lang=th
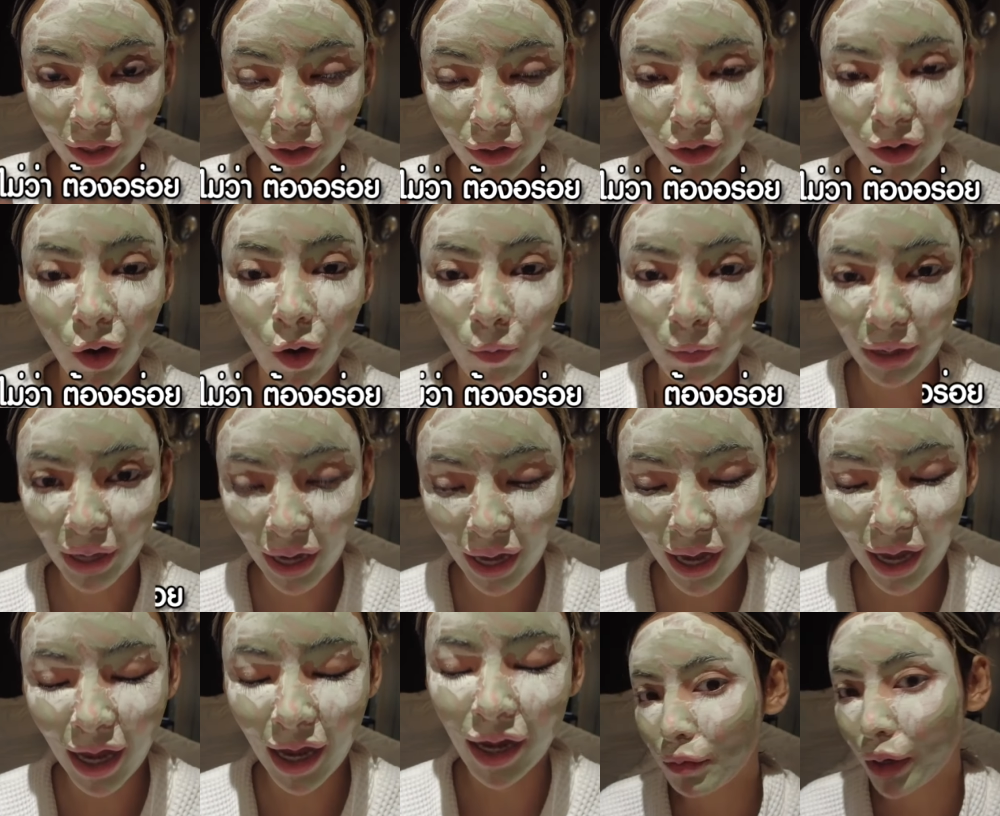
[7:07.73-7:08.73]
นึกออกไหม
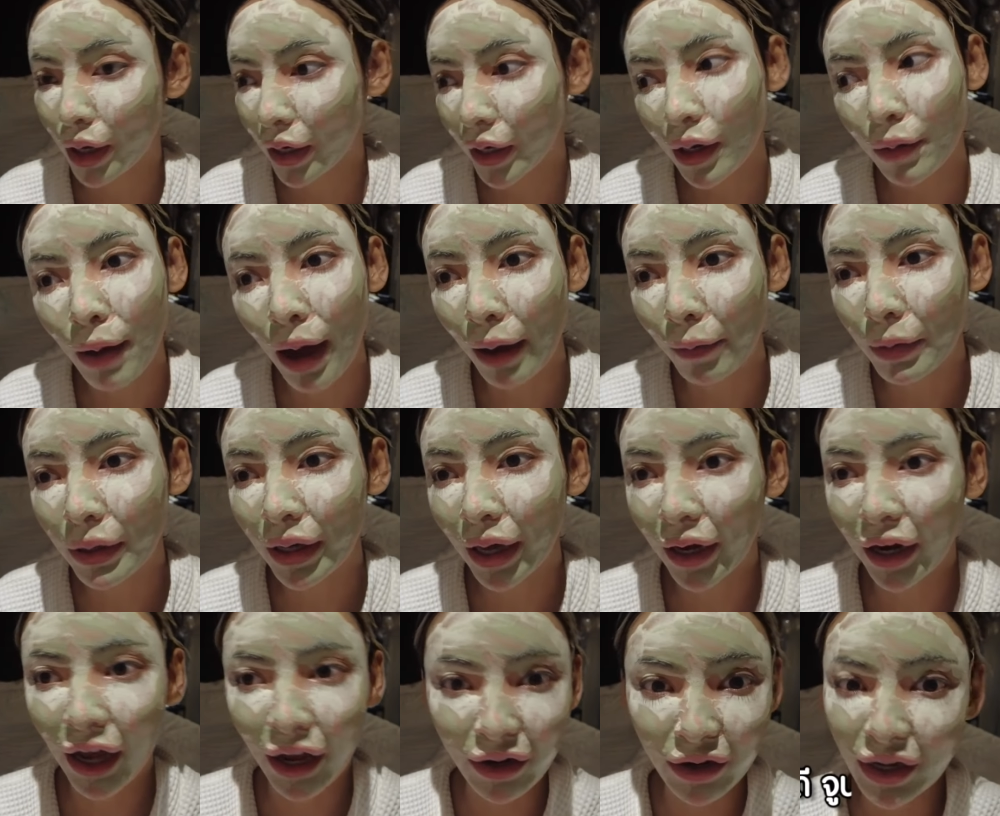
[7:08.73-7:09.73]
คะเหมือนที่พักเหมือนกั
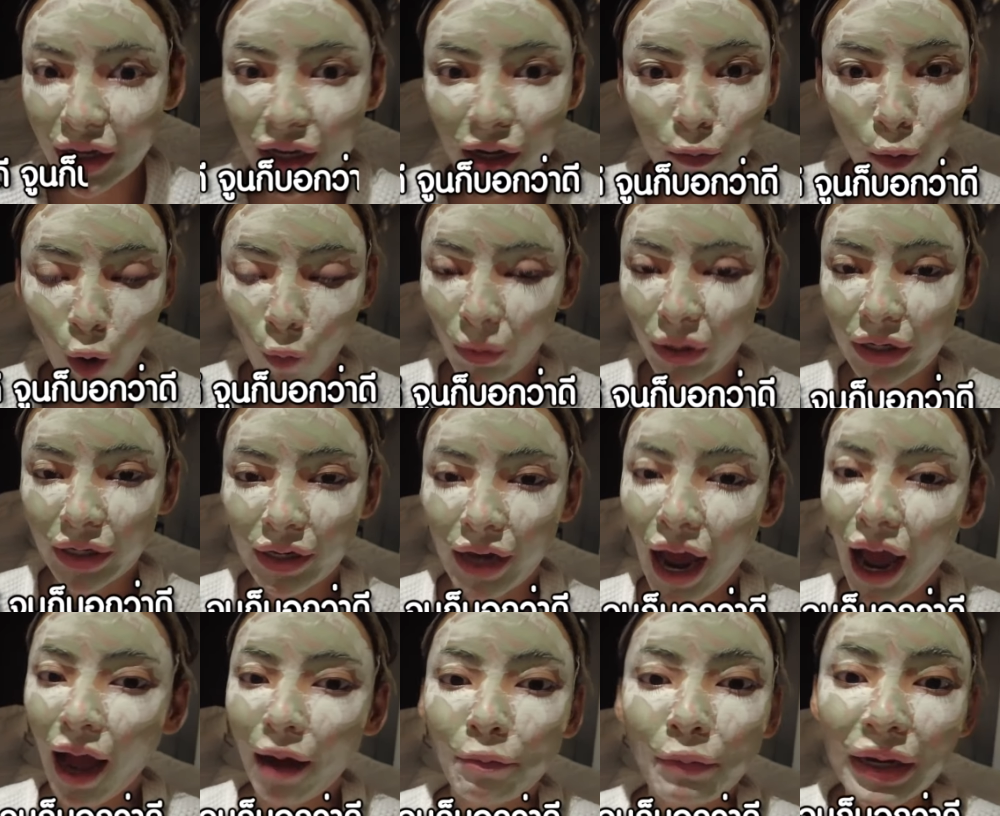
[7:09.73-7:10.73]
นถ้าดีก็บอกว่าดี
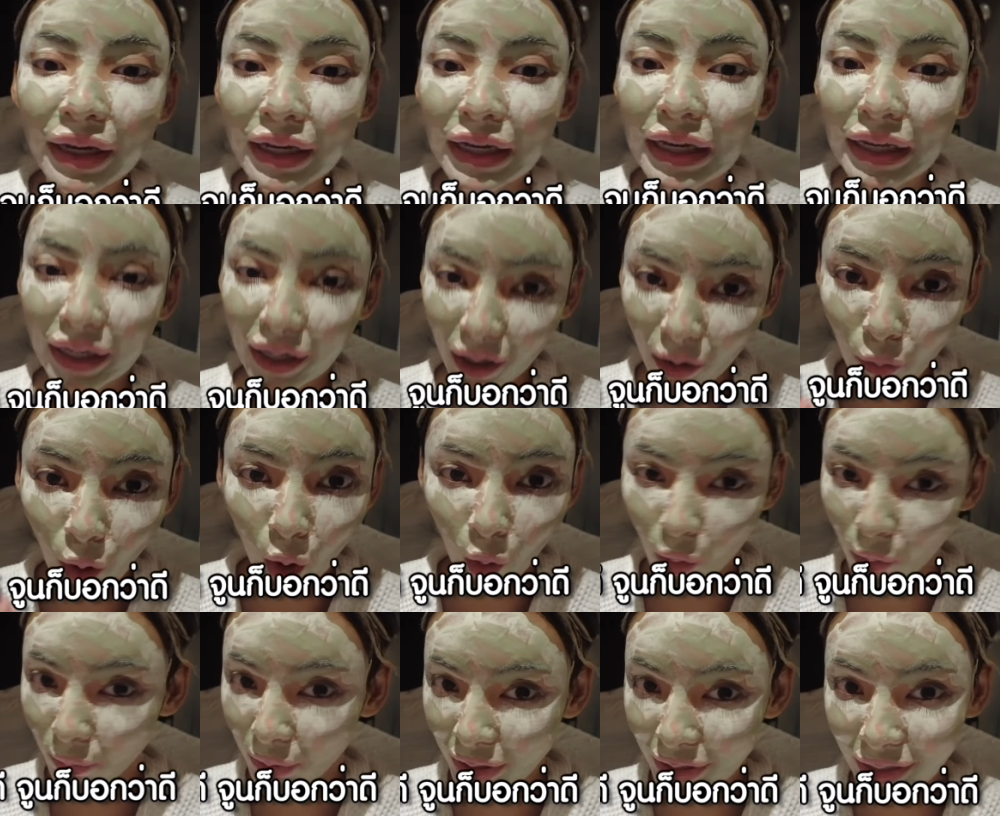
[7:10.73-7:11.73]
ถ้าไม่ดีก็บอก
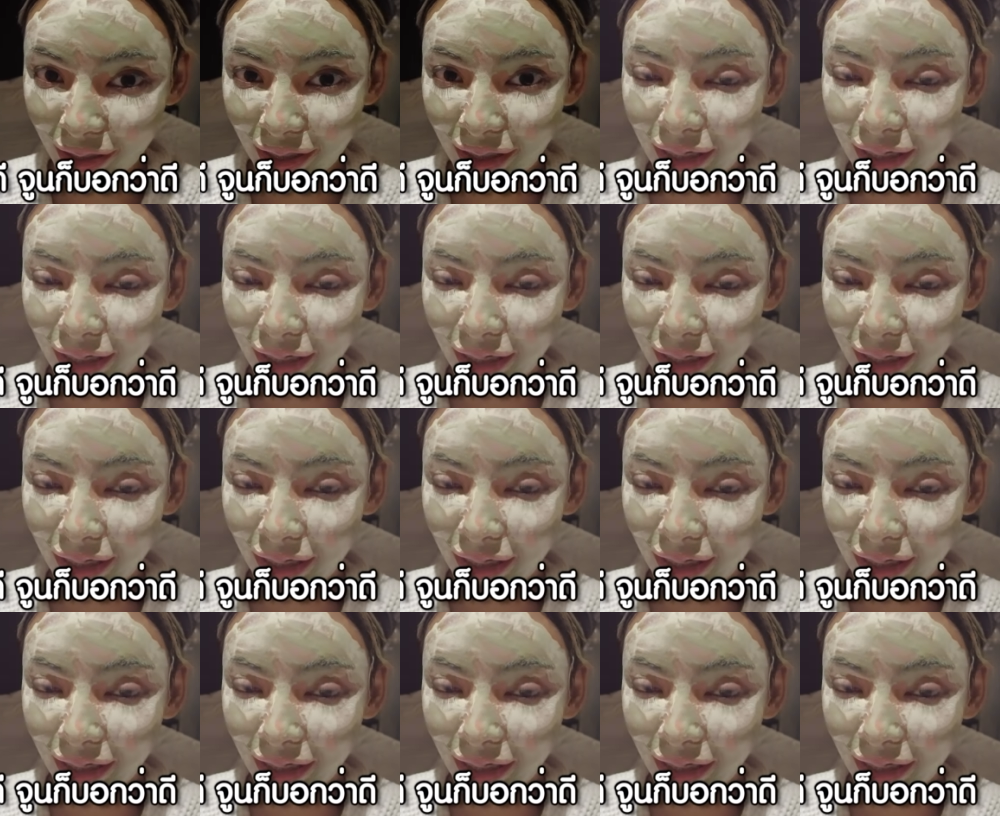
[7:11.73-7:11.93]
ว่าไม่ดี